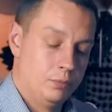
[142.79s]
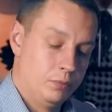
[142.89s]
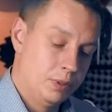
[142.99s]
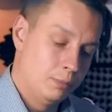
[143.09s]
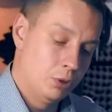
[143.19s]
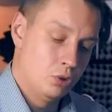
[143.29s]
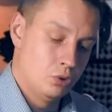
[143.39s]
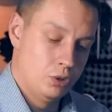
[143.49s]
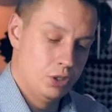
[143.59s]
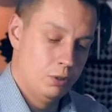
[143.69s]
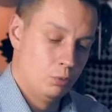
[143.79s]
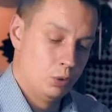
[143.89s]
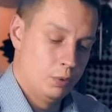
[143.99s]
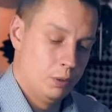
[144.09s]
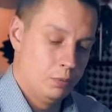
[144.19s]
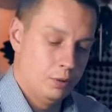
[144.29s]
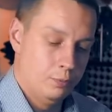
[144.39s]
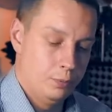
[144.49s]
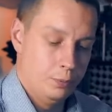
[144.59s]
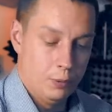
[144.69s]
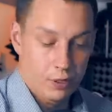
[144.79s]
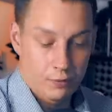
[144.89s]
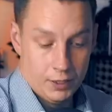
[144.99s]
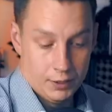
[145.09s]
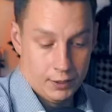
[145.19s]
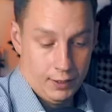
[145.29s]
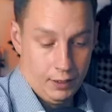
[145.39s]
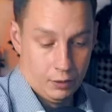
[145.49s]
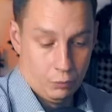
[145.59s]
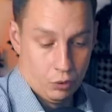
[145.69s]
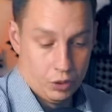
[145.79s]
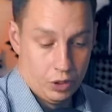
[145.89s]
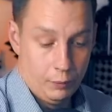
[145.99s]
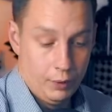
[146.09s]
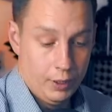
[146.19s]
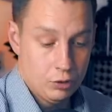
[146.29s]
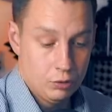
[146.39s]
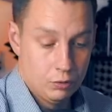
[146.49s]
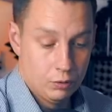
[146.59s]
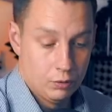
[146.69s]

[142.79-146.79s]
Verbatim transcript: на платежную систему будет переправляться клиент по HTTPS, э,